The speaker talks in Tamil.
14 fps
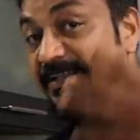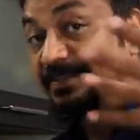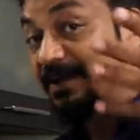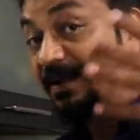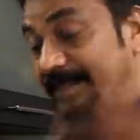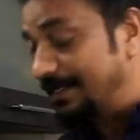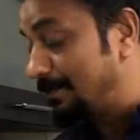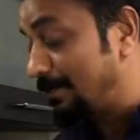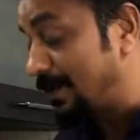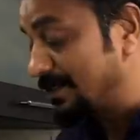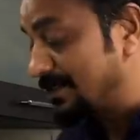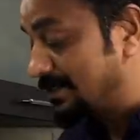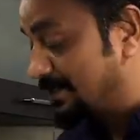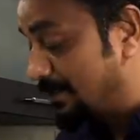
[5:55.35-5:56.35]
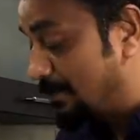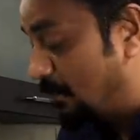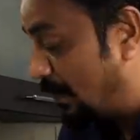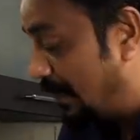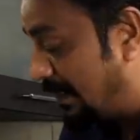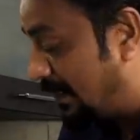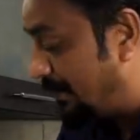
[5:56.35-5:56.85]
தாளிக்கிற ப்ராசஸ்க்கு
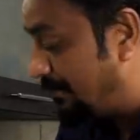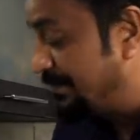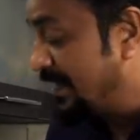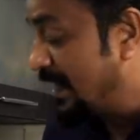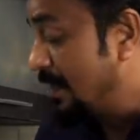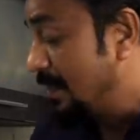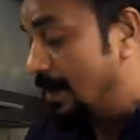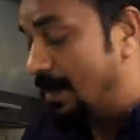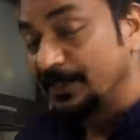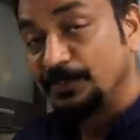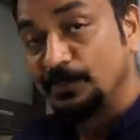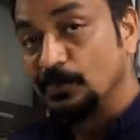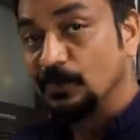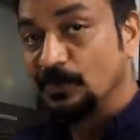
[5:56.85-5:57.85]
போயிடலாம் அதுக்கும்